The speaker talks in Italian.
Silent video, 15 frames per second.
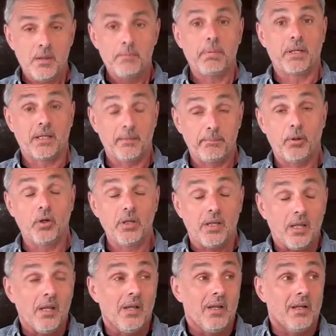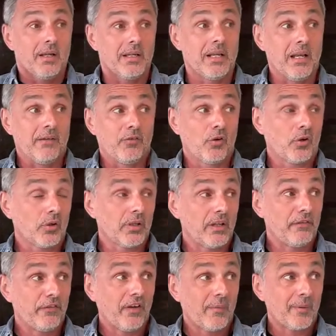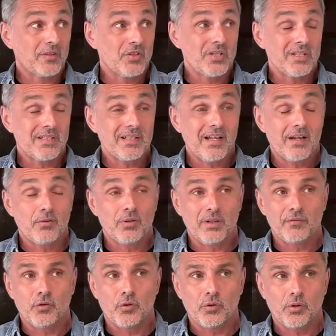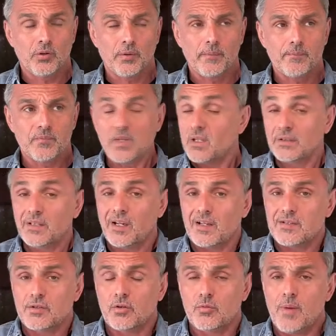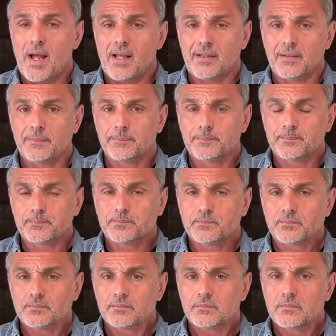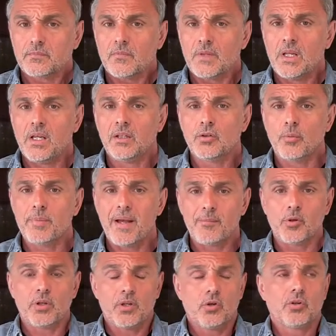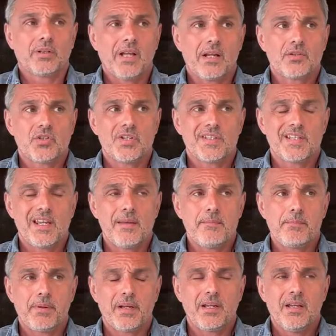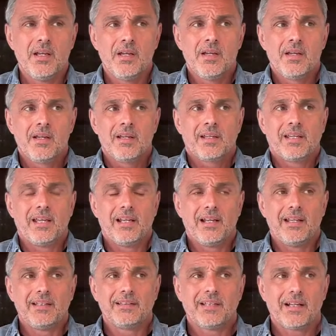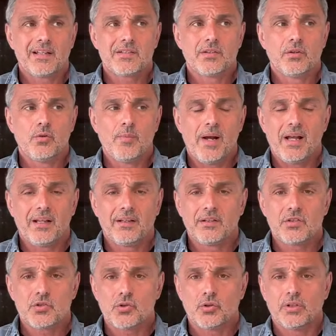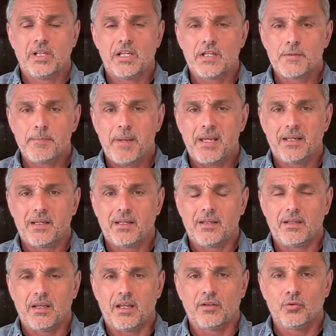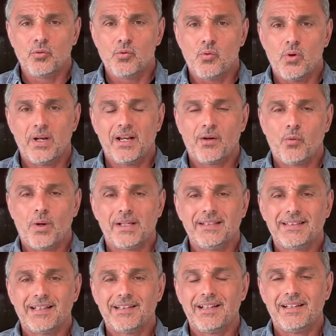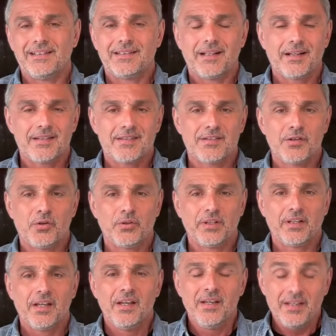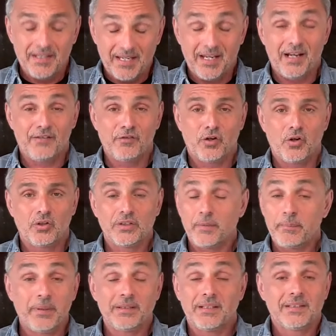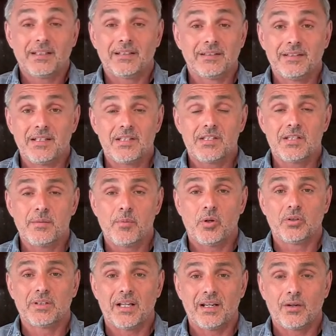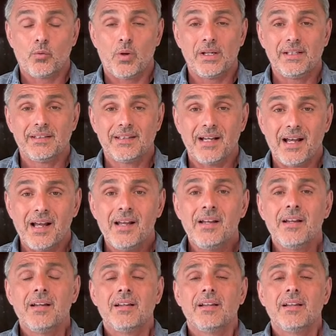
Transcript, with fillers: Perché poi il lavoro del farmacista è un lavoro di interazione umana e dobbiamo ricordarci sempre che le interazioni umane sono degli specchi e dunque la qualità dell'interazione che avrò dipende tantissimo dalla qualità